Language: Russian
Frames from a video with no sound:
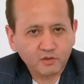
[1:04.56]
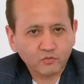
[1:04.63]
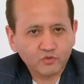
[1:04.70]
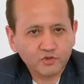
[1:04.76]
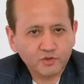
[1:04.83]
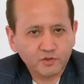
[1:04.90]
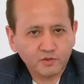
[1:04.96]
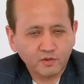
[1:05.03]

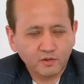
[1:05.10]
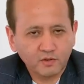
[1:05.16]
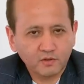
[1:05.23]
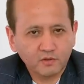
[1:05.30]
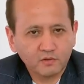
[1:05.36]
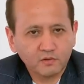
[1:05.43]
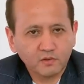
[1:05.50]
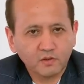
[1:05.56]
окружение.
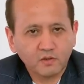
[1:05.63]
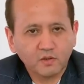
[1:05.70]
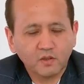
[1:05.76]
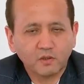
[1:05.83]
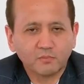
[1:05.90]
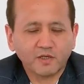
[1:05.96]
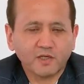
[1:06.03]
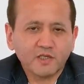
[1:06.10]

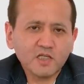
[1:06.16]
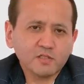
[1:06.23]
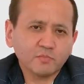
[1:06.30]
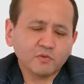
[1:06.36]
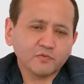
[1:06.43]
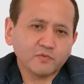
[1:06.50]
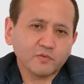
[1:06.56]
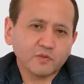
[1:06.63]

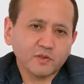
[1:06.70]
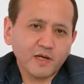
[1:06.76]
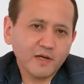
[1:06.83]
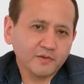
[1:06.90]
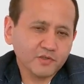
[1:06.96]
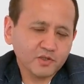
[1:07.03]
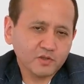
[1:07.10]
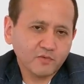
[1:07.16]
Механизмов,
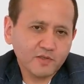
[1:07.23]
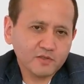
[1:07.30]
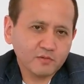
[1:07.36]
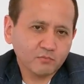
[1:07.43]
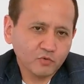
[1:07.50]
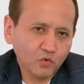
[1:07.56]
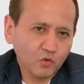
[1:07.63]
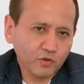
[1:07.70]
как наживаться,
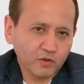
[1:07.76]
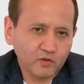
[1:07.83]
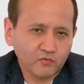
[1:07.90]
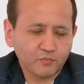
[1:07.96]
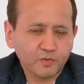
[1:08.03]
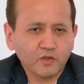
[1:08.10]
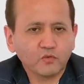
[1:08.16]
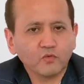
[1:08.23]
много.
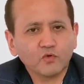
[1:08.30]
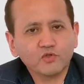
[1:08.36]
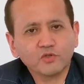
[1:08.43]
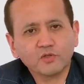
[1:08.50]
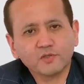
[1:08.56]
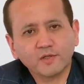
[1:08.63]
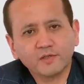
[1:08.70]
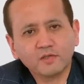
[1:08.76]
В первую
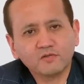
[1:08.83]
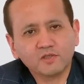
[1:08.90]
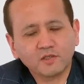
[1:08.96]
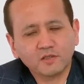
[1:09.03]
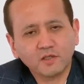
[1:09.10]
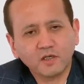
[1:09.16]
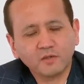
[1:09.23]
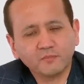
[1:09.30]
очередь они
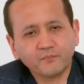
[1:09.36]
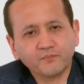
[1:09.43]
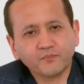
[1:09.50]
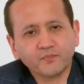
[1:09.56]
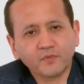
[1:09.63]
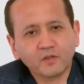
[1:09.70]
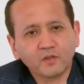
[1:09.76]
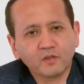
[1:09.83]
всегда
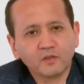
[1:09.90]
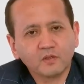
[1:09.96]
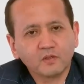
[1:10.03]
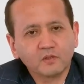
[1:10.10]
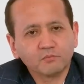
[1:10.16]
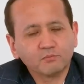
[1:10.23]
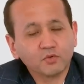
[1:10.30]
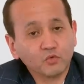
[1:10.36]

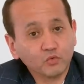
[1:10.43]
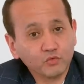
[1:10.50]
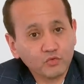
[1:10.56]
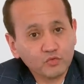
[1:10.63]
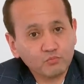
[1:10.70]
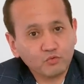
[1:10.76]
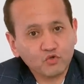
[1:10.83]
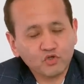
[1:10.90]
берут
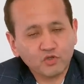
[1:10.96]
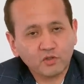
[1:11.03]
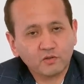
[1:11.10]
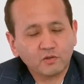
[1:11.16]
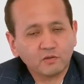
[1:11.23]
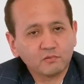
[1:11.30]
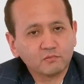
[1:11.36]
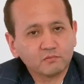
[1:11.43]
из
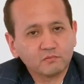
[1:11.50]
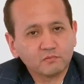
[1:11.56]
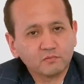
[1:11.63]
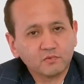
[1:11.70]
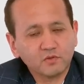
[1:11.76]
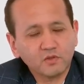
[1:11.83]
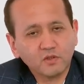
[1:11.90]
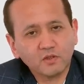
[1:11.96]
бюджета
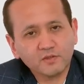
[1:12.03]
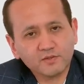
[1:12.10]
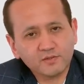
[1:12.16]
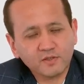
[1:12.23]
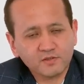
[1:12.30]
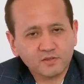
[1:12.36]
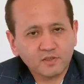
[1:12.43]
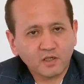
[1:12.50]
или из
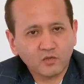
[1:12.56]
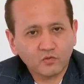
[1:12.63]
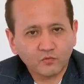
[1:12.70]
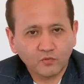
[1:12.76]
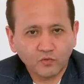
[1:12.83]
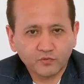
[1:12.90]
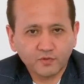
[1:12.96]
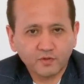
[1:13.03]
национального
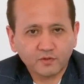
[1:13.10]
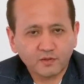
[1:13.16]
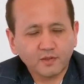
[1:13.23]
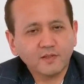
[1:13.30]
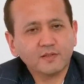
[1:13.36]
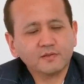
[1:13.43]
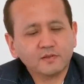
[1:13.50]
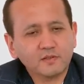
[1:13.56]
фонда
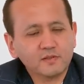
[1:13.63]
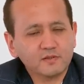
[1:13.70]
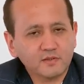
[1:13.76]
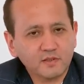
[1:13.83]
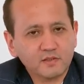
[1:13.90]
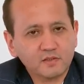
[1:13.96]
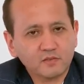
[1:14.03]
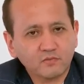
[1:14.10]
гигантские
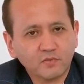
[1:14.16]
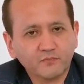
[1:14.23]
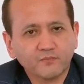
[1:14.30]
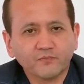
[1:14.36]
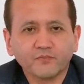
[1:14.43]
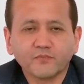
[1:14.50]
средства